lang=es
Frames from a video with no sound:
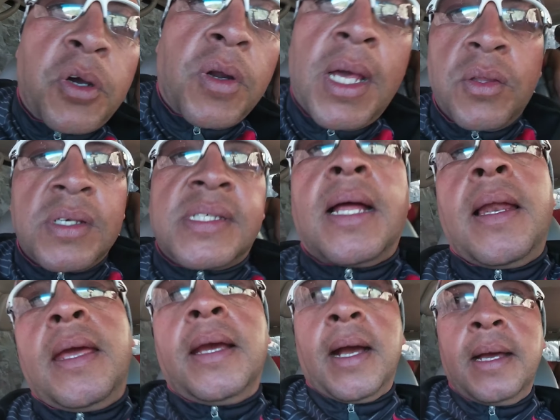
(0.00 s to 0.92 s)
mejorando esta
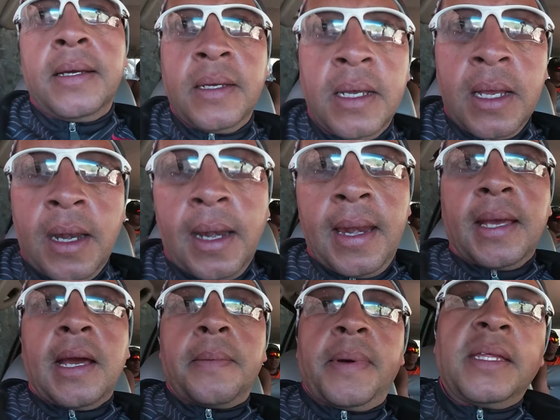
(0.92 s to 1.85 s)
liga.
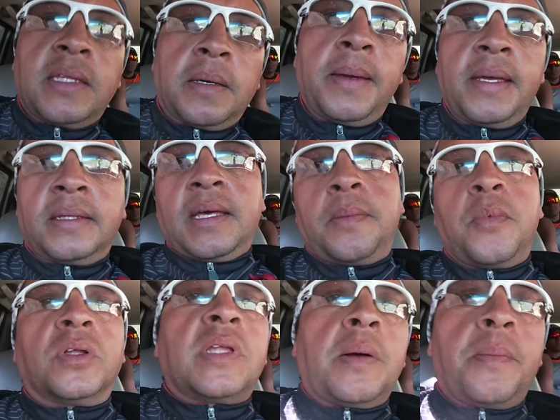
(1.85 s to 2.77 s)
Liga 2020
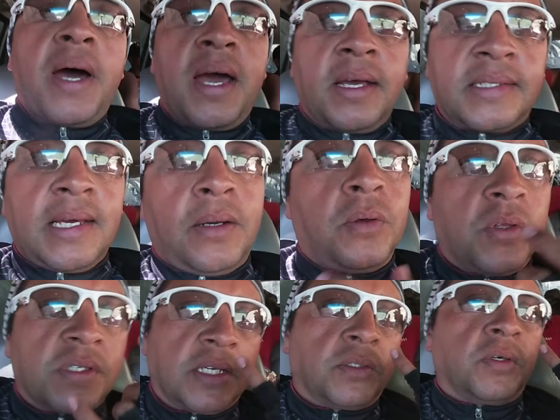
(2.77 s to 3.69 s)
Mountain Bike. Saludos a